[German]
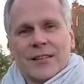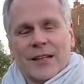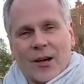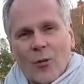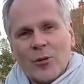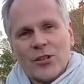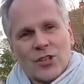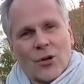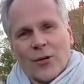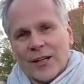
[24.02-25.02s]

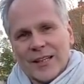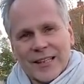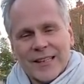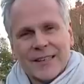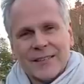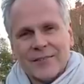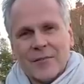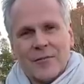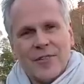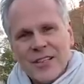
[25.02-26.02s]
Graupelschauer, Regen,
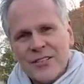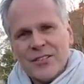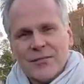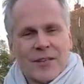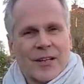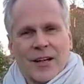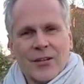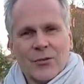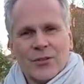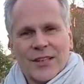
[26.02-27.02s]
Wind,
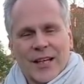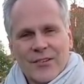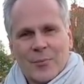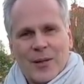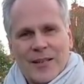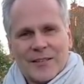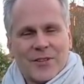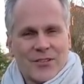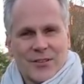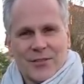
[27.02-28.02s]
also die ganze Palette,
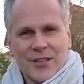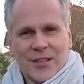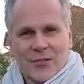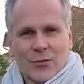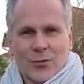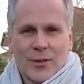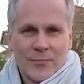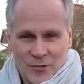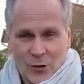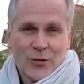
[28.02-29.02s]
was der Winter so
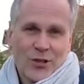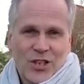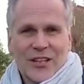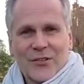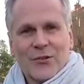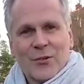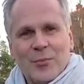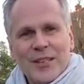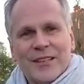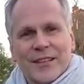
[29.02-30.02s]
in Norddeutschland so zu
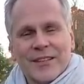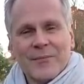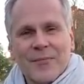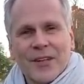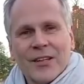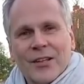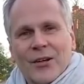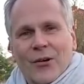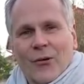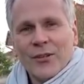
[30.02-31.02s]
bieten hat.
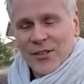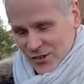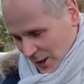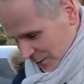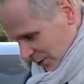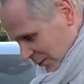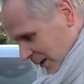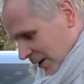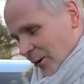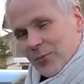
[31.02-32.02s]
Und jetzt schauen wir doch
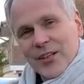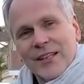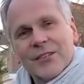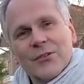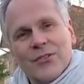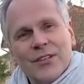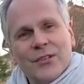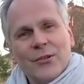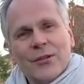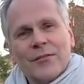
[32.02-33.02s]
mal, ob der EQC
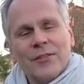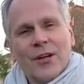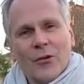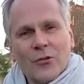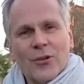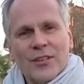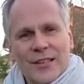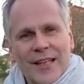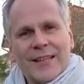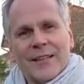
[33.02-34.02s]
irgendwie auch nur in die
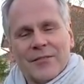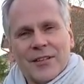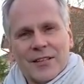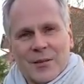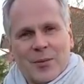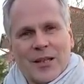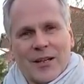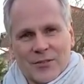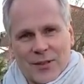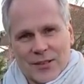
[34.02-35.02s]
Nähe der
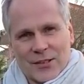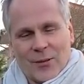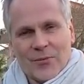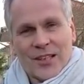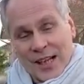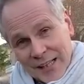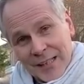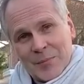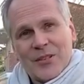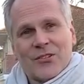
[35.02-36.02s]
WLTP-Reichweite kommt, denn
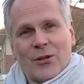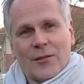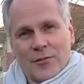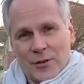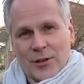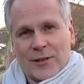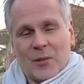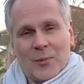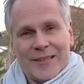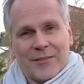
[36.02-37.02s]
angeblich soll er 400
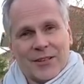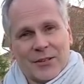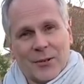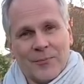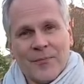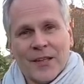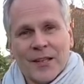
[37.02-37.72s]
Kilometer weit kommen.